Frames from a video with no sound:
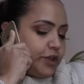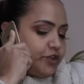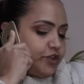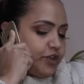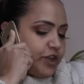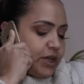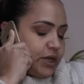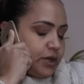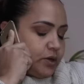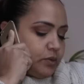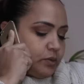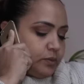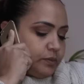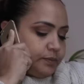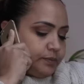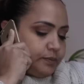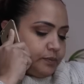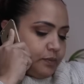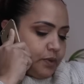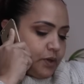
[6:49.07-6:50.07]
Diego.
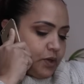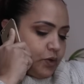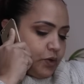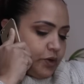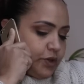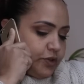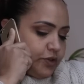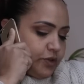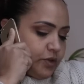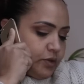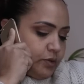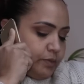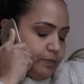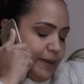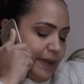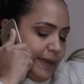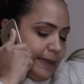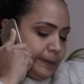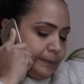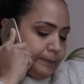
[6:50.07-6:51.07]
Boa noite, tudo
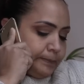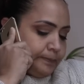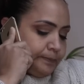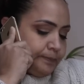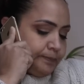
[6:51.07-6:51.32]
bem?